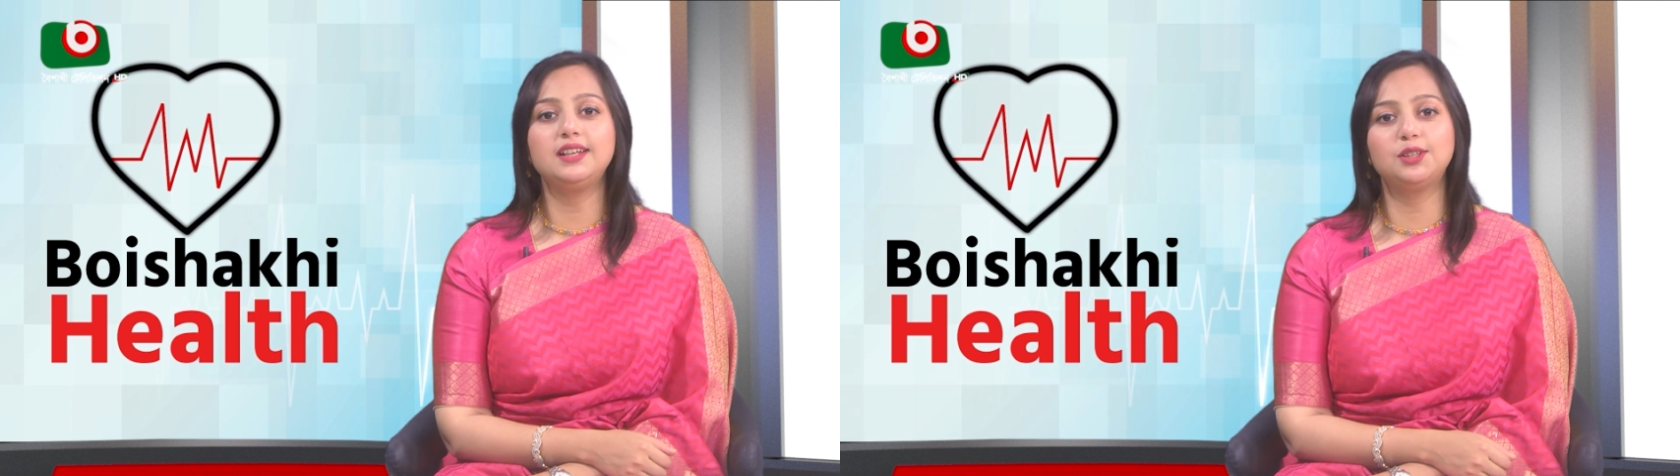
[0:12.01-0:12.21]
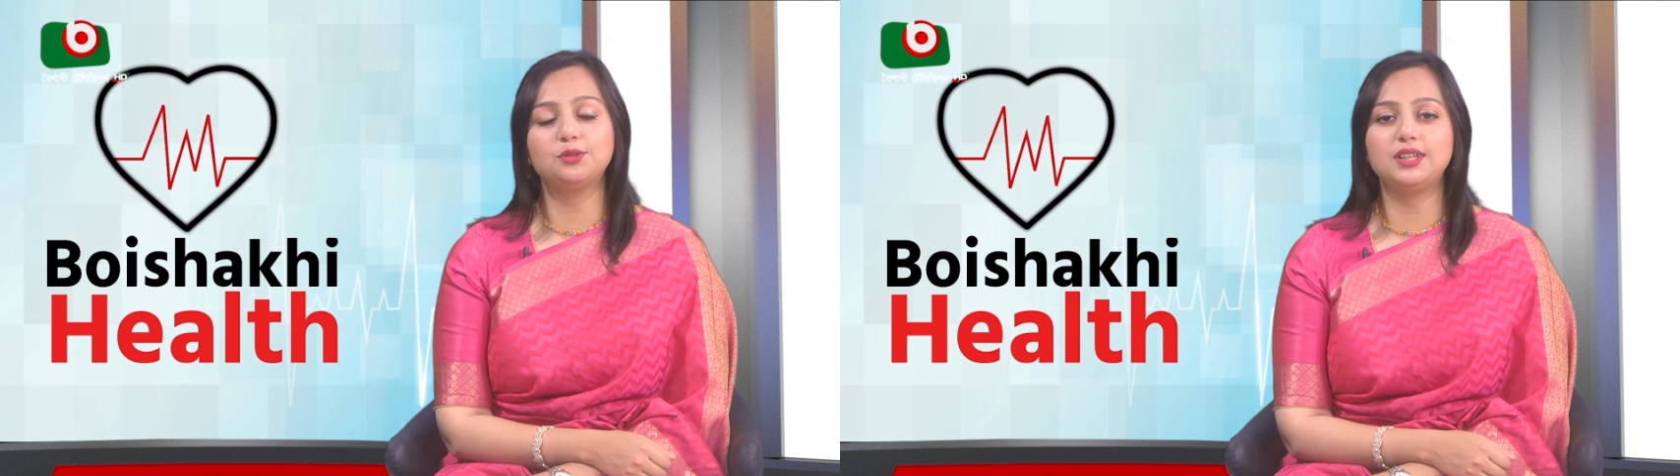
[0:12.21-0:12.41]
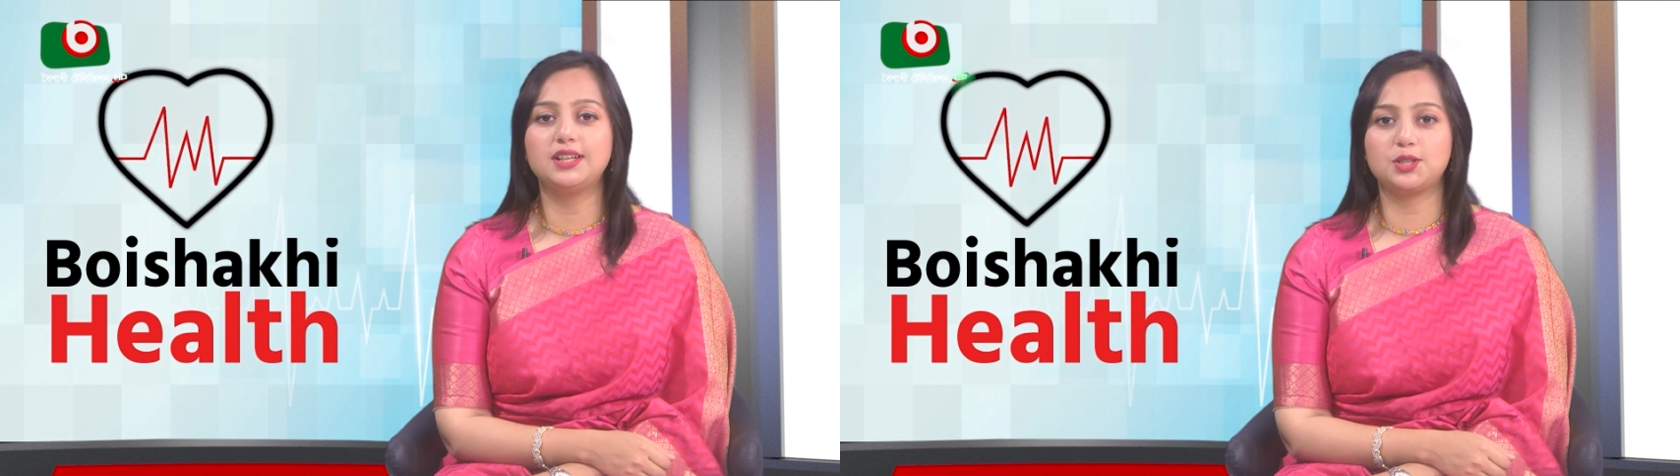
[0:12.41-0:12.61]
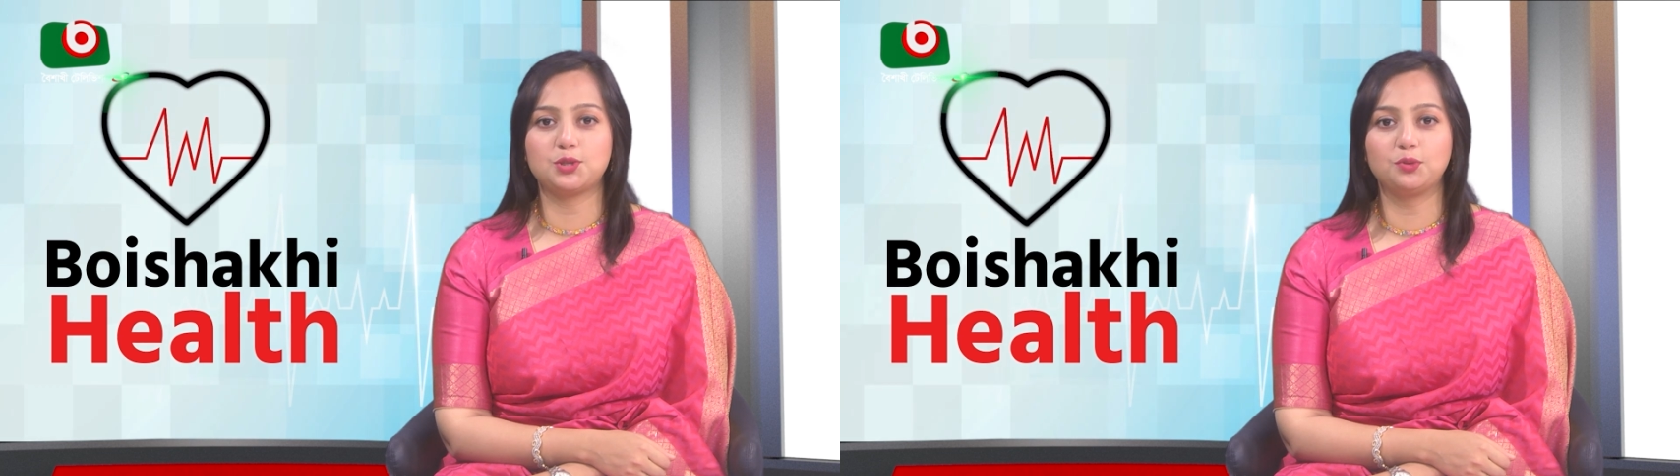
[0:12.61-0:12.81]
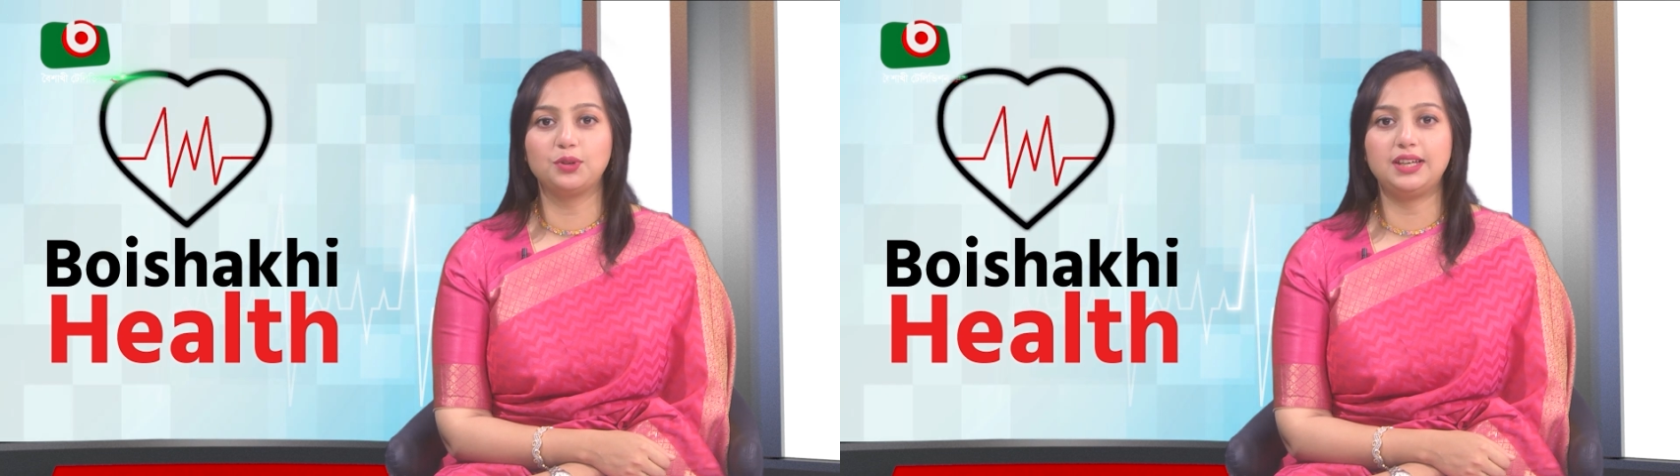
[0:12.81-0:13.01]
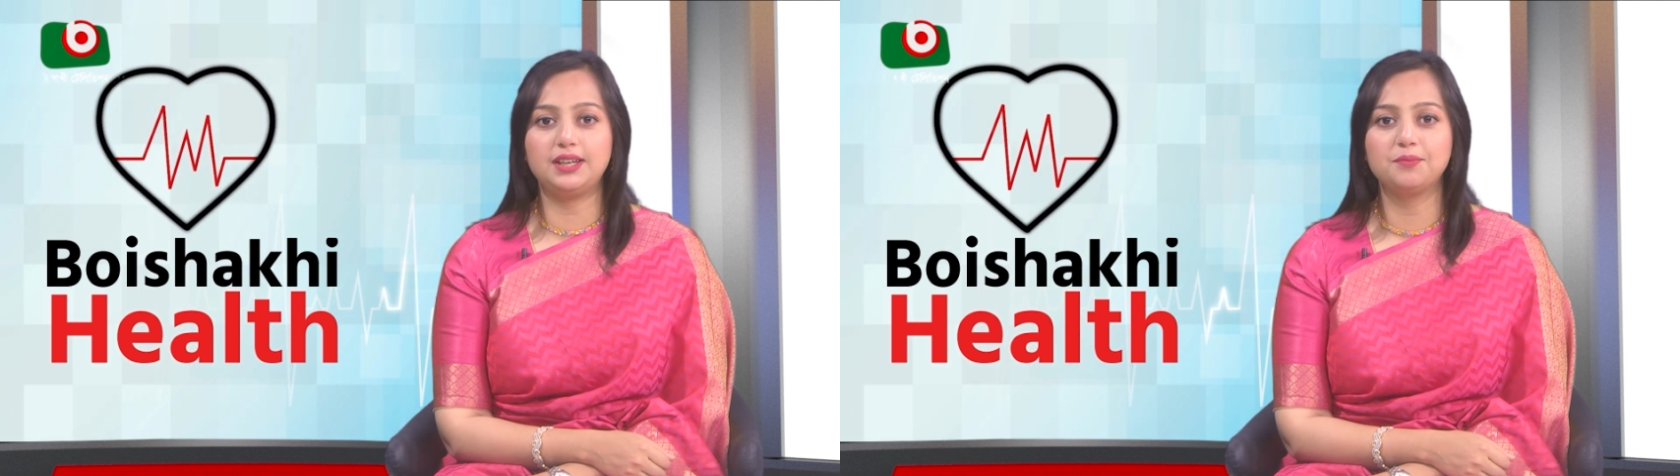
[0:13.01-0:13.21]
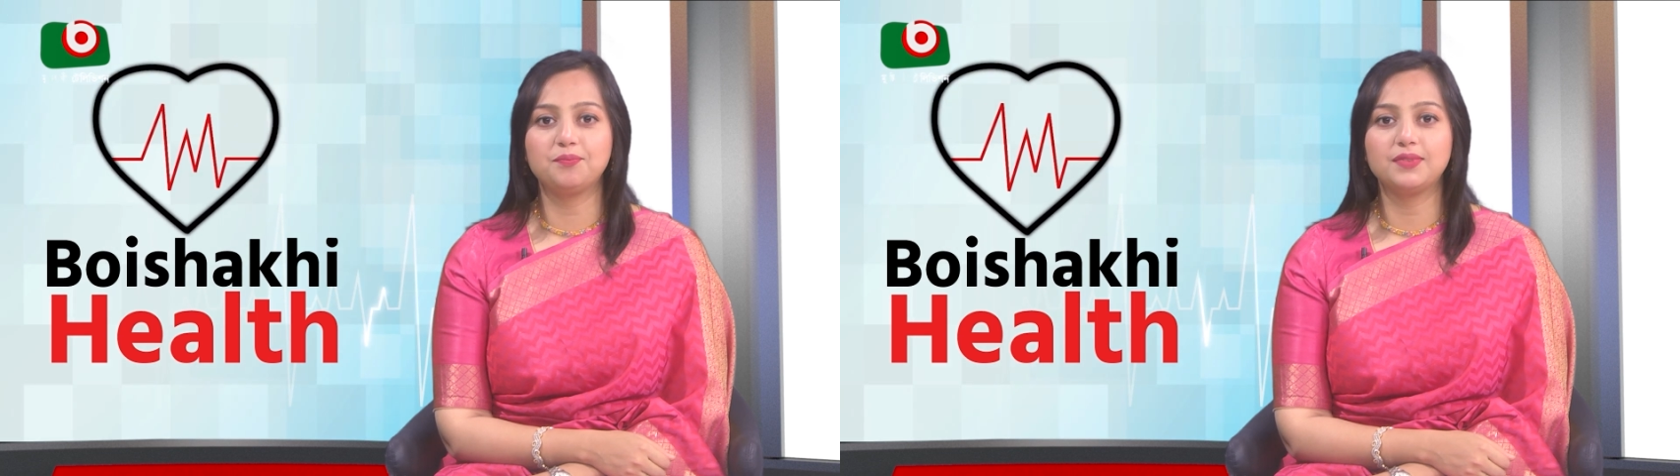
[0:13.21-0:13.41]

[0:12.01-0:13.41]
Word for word: নিত্যদিনের সঙ্গী